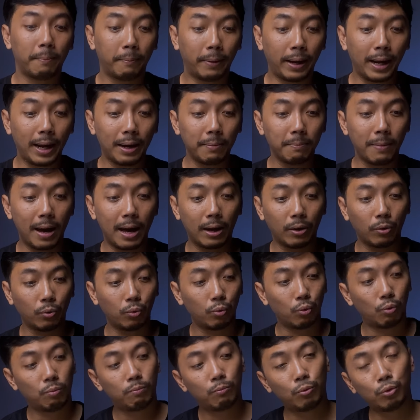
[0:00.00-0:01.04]
Brand
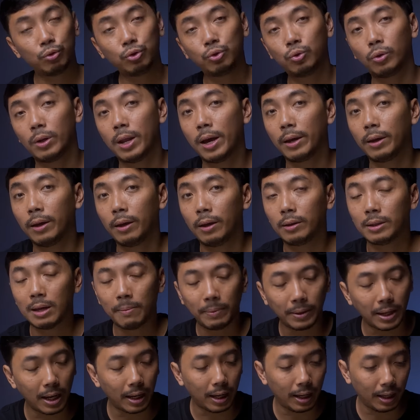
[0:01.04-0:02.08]
baru muncul lagi,
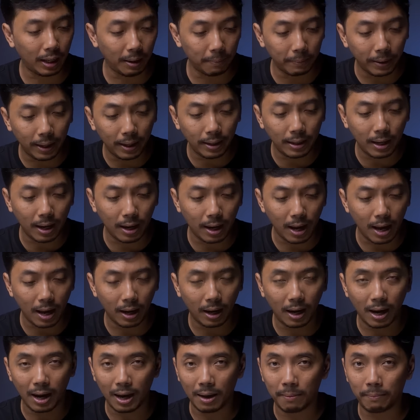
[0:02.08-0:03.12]
tapi kali ini brandnya
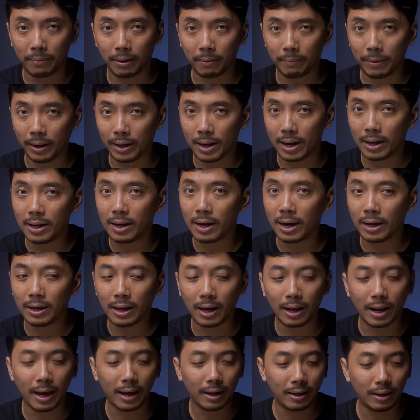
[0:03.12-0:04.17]
agak berbeda dengan
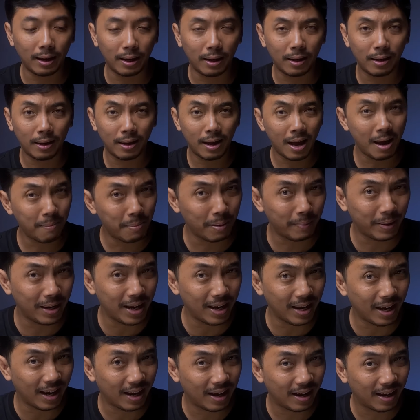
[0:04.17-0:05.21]
yang lainnya. Apa
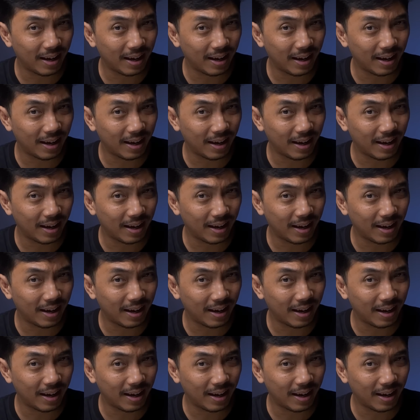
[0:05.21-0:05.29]
bedanya?